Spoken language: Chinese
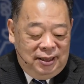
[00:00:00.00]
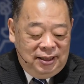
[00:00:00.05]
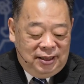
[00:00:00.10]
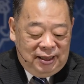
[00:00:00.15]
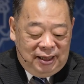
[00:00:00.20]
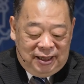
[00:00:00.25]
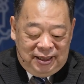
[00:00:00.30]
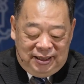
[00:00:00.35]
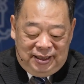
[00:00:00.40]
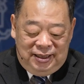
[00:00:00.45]

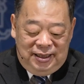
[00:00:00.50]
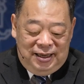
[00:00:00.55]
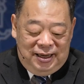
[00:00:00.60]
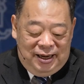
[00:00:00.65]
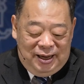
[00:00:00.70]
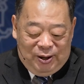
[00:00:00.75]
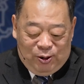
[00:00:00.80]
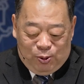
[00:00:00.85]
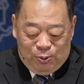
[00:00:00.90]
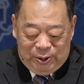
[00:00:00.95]
这整个
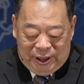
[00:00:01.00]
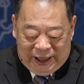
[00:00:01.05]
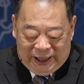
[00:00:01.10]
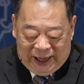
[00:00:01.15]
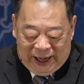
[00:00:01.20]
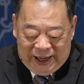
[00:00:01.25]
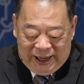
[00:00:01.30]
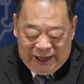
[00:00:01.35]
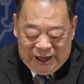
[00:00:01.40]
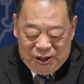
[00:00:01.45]
系列我们
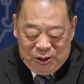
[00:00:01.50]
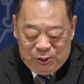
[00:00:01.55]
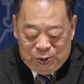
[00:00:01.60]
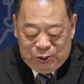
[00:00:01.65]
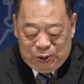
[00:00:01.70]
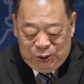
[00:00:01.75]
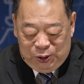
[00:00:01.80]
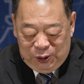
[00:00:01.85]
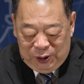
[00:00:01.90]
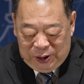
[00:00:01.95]
在谈一个很
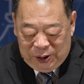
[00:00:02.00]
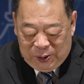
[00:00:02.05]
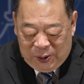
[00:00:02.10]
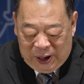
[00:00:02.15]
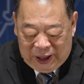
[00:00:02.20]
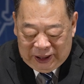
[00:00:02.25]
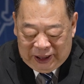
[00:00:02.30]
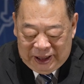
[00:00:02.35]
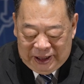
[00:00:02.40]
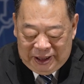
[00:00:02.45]
有趣的
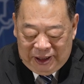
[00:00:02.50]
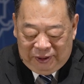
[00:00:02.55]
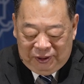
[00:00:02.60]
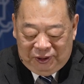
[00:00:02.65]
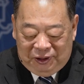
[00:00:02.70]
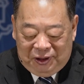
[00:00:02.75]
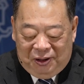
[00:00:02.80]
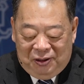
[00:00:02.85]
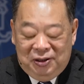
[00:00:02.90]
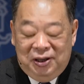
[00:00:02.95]
话题，
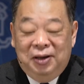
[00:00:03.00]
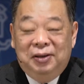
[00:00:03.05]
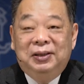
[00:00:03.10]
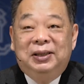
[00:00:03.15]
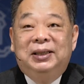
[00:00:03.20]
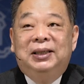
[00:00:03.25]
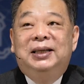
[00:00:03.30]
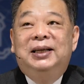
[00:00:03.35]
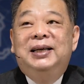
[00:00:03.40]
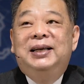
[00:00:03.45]
叫“祷
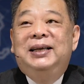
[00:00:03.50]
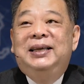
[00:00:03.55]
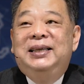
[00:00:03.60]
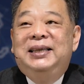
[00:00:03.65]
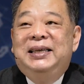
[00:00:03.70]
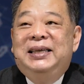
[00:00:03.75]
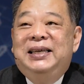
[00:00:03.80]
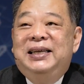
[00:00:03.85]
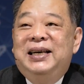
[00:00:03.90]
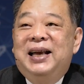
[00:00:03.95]
告的
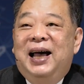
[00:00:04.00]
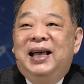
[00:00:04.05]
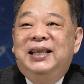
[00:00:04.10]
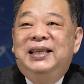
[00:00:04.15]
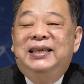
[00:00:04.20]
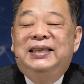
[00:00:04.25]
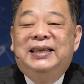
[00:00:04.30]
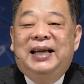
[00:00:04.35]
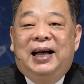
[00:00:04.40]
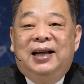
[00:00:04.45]
疑
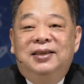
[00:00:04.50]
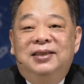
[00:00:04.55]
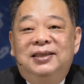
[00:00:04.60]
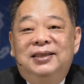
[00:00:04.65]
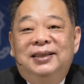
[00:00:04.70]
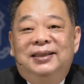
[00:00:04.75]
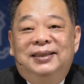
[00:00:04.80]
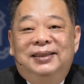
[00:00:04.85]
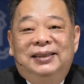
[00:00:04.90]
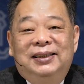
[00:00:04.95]
难杂
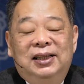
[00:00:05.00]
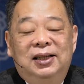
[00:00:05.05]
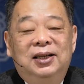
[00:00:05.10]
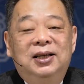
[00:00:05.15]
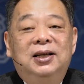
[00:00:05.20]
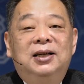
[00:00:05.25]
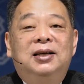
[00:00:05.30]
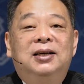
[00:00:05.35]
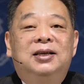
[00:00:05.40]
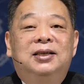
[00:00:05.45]

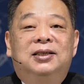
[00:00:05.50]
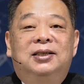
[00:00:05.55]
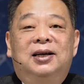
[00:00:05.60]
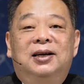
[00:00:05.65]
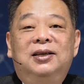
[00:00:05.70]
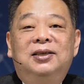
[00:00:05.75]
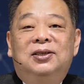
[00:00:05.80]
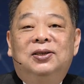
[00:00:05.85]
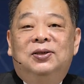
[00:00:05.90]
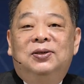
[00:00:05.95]
症”。
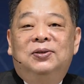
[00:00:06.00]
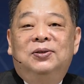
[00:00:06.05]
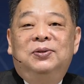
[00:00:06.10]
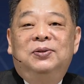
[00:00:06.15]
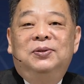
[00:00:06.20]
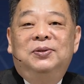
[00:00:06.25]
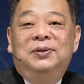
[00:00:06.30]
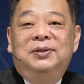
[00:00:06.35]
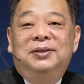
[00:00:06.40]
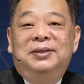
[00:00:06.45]
上一
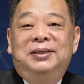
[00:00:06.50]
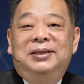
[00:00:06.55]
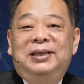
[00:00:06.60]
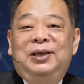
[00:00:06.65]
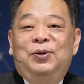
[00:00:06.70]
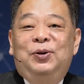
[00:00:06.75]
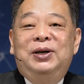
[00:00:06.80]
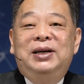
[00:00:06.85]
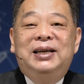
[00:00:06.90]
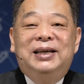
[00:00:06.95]
周
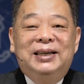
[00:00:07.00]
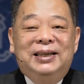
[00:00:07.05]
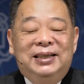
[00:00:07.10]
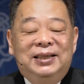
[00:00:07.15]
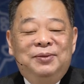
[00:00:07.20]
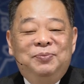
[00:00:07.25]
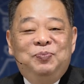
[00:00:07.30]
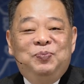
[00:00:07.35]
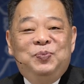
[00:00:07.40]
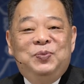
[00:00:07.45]
有文
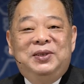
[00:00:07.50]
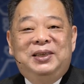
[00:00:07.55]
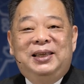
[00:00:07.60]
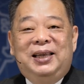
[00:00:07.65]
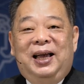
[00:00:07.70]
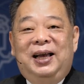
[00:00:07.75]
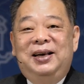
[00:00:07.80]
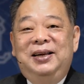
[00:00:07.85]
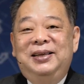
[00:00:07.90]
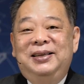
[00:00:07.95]
哥
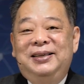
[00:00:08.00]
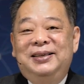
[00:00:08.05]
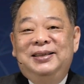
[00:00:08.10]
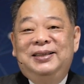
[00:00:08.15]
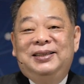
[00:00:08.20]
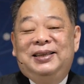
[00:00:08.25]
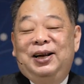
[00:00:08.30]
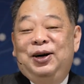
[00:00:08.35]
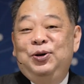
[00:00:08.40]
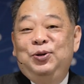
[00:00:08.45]
谈了一
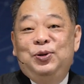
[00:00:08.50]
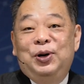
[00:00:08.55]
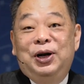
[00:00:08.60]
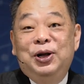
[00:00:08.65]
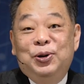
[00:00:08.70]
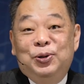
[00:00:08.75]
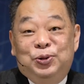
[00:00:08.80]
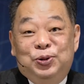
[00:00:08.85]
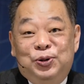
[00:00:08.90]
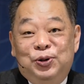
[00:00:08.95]
个谈了一
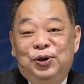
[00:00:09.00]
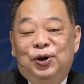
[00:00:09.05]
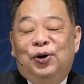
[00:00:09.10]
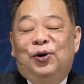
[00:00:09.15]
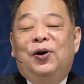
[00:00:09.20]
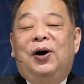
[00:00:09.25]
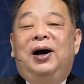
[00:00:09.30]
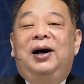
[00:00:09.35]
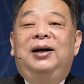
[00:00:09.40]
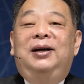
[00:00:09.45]
句很有趣
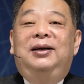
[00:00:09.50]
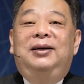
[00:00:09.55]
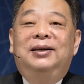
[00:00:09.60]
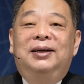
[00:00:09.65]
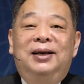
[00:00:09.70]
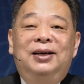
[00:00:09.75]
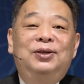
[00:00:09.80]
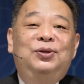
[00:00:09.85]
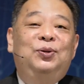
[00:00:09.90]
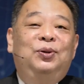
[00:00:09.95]
的话，
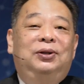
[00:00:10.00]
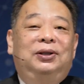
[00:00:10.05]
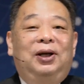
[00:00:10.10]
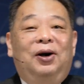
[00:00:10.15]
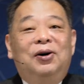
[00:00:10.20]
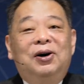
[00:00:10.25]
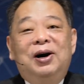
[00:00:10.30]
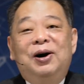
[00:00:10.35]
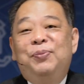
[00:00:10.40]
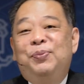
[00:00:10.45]
他
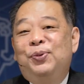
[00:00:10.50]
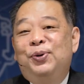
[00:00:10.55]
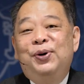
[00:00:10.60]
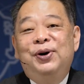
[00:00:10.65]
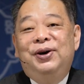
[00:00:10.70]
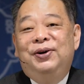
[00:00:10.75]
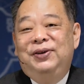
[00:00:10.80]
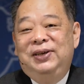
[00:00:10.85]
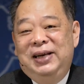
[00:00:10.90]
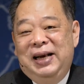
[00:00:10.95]
说：“祷告
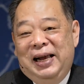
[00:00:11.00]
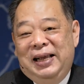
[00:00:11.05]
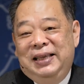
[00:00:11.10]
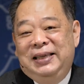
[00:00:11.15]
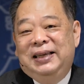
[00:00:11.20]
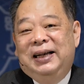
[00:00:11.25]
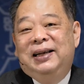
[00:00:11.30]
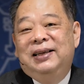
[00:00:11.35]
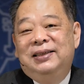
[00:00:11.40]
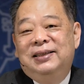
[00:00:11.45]
不会有疑
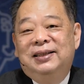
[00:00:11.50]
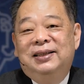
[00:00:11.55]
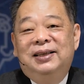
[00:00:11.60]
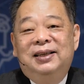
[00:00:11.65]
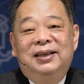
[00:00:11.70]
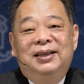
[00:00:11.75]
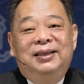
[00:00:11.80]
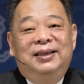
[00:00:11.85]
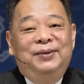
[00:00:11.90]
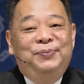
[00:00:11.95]
难杂
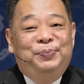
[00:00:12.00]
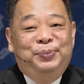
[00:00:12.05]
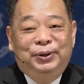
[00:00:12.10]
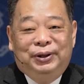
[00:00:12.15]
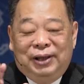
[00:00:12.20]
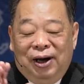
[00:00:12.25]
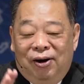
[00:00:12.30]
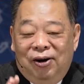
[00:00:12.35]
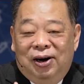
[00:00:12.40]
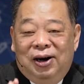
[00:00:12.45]
症，你
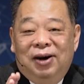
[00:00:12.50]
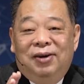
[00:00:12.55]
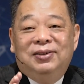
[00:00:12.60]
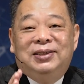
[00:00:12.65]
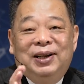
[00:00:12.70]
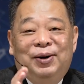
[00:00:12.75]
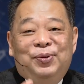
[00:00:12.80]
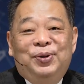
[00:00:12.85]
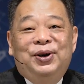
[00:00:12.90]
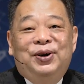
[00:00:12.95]
不祷
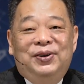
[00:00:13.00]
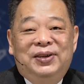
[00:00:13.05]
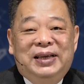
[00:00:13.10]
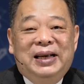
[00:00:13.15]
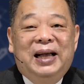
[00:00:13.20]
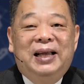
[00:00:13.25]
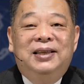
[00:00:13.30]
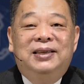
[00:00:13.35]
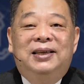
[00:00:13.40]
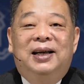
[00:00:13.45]
告才会有
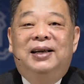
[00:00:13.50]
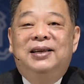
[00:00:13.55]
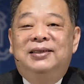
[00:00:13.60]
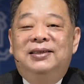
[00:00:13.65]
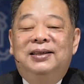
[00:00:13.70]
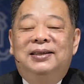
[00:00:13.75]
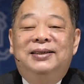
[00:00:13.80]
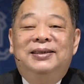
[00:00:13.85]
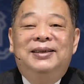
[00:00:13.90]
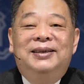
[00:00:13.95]
疑难
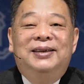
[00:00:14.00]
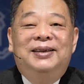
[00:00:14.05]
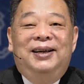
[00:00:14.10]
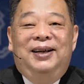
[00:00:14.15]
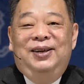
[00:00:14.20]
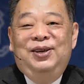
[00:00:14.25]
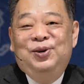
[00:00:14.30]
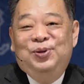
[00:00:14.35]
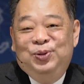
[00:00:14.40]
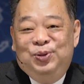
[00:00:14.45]
杂
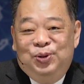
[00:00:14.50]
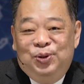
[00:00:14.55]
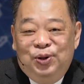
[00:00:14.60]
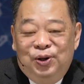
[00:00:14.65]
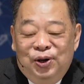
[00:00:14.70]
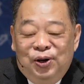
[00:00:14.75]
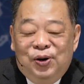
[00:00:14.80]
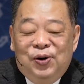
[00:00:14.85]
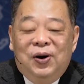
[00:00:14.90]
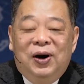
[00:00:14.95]
症。”很有
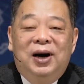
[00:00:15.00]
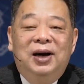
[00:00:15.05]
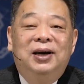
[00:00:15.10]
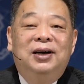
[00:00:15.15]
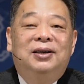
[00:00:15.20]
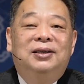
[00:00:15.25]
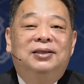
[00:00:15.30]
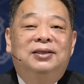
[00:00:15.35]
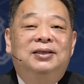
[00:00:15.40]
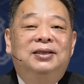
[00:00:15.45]
趣的
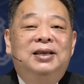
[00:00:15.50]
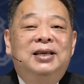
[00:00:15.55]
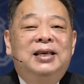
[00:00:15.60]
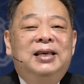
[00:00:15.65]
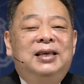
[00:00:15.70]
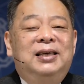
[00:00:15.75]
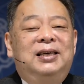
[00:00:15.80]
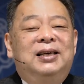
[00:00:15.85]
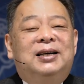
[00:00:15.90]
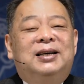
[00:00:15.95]
话，然后
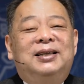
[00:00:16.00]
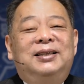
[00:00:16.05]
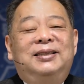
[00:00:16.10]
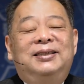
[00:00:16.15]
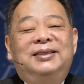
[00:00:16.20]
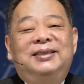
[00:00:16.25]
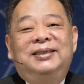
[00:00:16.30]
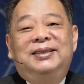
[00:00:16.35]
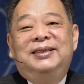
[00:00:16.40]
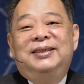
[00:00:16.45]
也
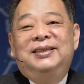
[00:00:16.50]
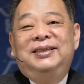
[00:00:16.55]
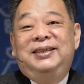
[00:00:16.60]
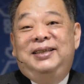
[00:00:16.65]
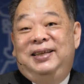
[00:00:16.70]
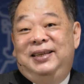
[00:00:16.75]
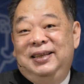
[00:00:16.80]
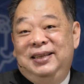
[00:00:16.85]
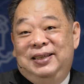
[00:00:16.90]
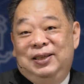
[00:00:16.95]
很
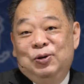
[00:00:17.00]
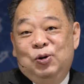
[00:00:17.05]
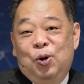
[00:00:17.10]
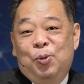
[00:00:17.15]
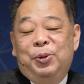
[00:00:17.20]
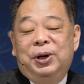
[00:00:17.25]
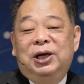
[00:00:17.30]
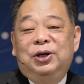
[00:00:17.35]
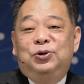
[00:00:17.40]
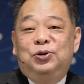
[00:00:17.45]
提
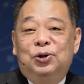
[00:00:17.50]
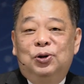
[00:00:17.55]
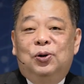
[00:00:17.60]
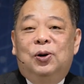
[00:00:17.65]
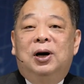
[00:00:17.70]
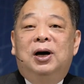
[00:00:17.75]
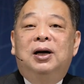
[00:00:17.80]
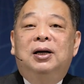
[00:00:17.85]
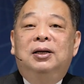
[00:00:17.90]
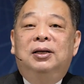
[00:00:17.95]
醒我们的一
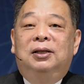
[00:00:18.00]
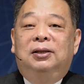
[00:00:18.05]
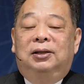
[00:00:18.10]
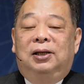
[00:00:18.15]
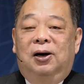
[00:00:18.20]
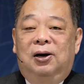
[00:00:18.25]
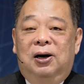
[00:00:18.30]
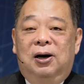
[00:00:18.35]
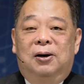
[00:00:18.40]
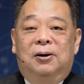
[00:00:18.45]
句话：
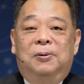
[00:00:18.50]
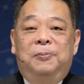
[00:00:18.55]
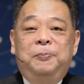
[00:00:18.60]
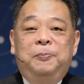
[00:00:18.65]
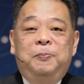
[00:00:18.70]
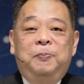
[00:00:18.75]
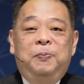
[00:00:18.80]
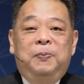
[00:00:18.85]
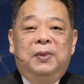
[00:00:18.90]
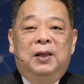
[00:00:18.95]
祷
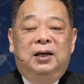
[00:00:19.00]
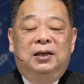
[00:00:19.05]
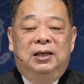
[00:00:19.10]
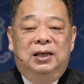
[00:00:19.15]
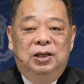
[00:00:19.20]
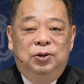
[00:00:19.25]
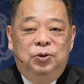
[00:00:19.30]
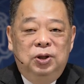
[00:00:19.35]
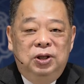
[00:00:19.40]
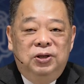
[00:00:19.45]
告
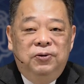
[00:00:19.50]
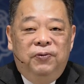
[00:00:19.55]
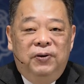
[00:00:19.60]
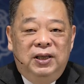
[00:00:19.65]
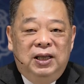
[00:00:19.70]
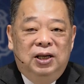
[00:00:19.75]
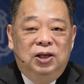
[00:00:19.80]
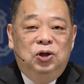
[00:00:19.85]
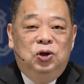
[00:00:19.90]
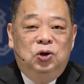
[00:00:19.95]
的确是
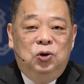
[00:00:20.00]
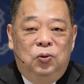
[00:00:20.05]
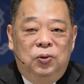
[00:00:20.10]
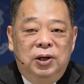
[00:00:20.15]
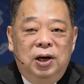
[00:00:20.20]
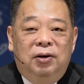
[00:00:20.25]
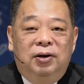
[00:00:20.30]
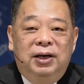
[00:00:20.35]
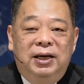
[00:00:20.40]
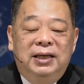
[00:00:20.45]
非常
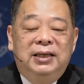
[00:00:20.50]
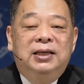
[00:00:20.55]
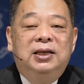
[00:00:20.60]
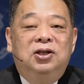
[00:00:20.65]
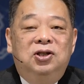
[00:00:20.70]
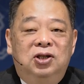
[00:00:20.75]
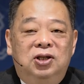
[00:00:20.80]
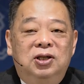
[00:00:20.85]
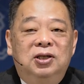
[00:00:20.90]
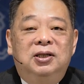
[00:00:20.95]
重要的一
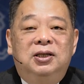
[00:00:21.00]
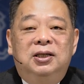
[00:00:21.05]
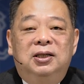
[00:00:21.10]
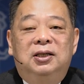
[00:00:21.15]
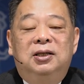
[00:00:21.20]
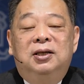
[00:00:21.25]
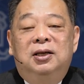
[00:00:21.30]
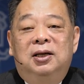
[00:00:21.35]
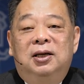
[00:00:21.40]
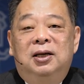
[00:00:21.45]
件事
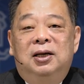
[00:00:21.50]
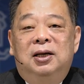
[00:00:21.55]
情。